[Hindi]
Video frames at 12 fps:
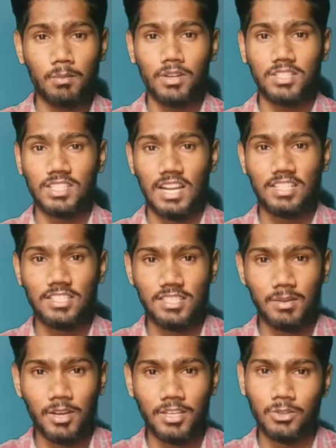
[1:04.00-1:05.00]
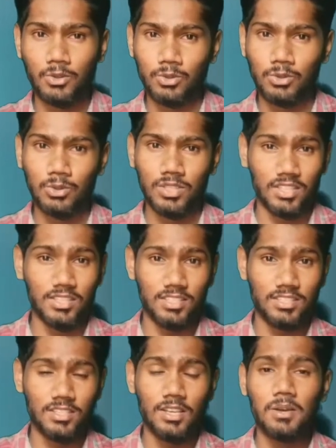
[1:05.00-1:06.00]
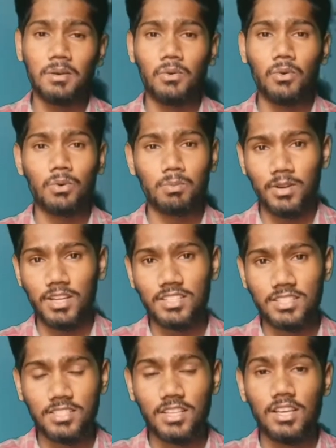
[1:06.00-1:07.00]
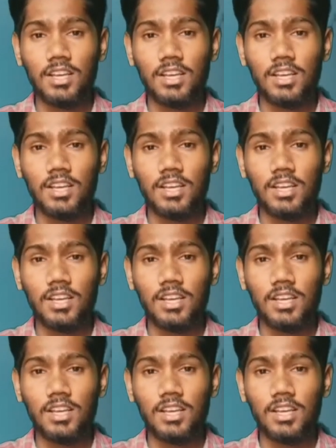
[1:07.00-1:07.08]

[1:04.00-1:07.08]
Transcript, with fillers: प्लस राज्यसभा के दो और प्लस